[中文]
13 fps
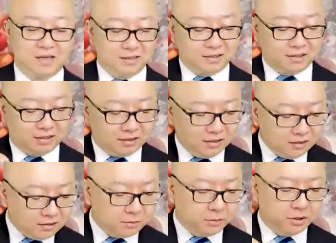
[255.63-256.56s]

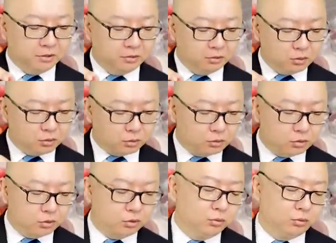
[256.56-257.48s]
习近平
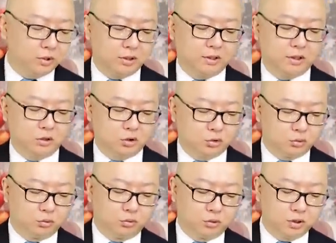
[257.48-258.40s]
总书记在
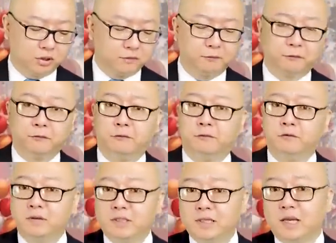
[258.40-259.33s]
主政
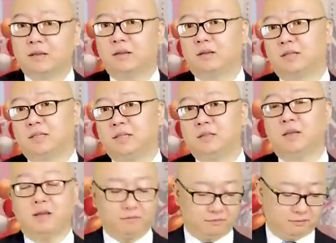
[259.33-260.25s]
福建的期
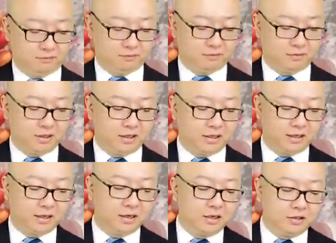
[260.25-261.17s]
间，
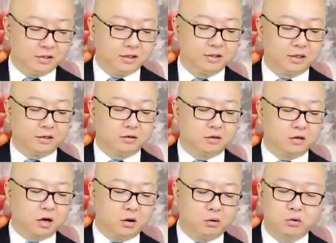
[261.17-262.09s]
哎，人家
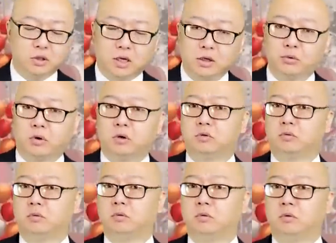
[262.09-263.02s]
高瞻远
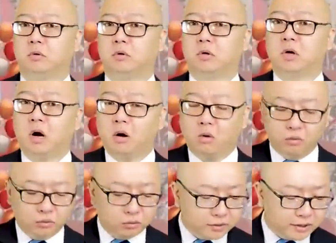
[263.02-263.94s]
瞩、高
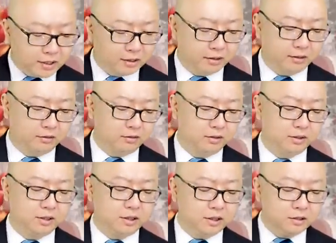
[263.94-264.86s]
屋建瓴，
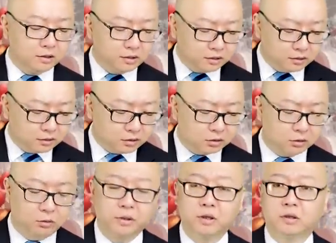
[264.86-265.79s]
亲自指
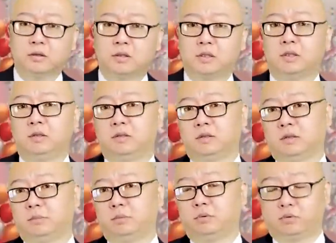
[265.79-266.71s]
挥、亲
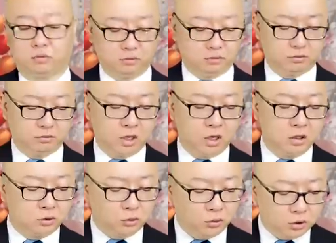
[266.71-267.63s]
自部署，
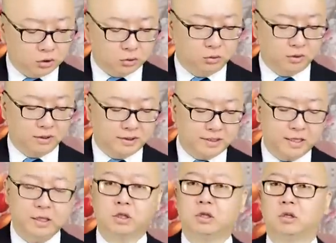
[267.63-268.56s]
做出了
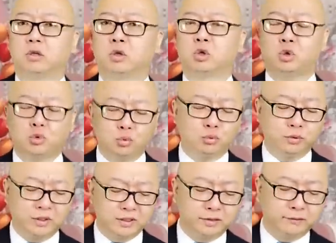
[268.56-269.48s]
建设
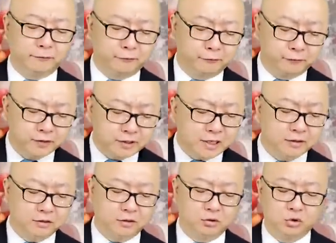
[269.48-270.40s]
数字福
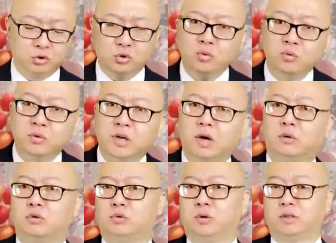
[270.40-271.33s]
建的重
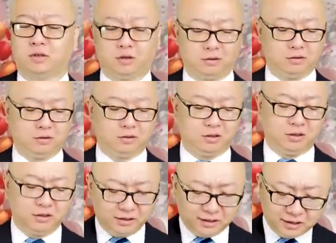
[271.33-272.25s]
要决策
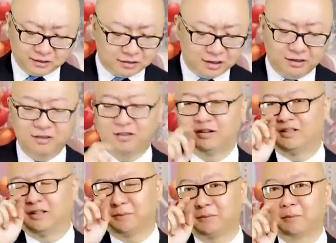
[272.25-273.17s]
和顶层设
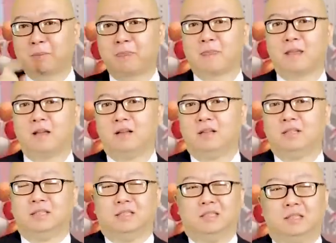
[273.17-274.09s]
计。
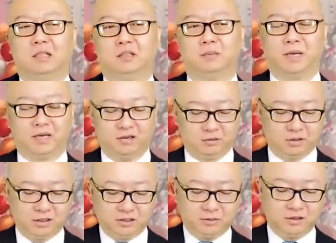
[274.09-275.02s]
哎呀妈呀，我
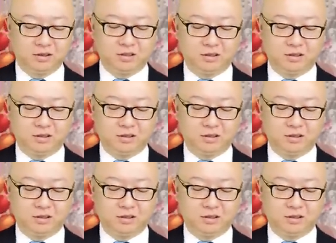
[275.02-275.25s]
这鸡皮疙瘩！